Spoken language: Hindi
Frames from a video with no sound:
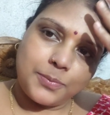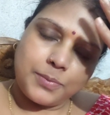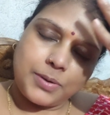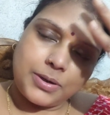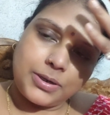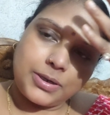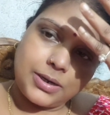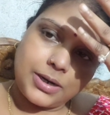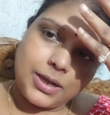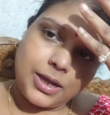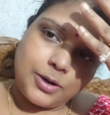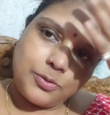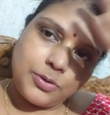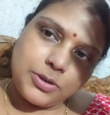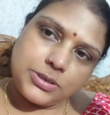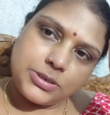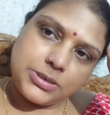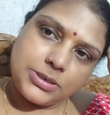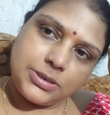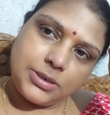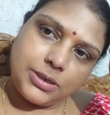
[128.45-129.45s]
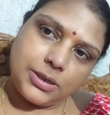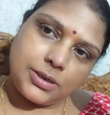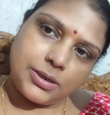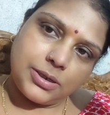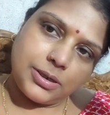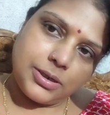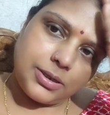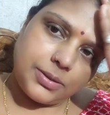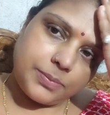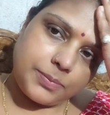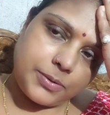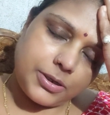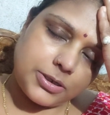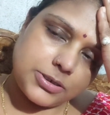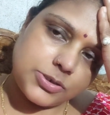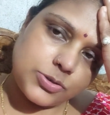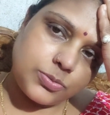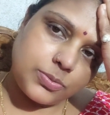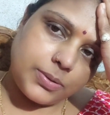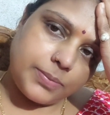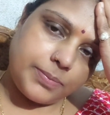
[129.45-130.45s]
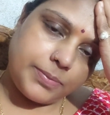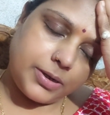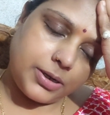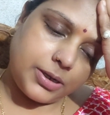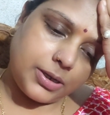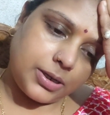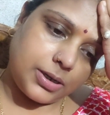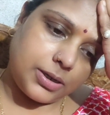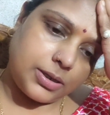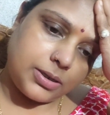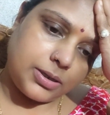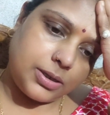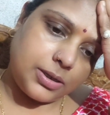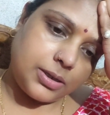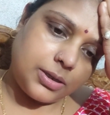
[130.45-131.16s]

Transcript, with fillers: मटर आलू ऐसे ही रखल है अब कल सुबह बनेगा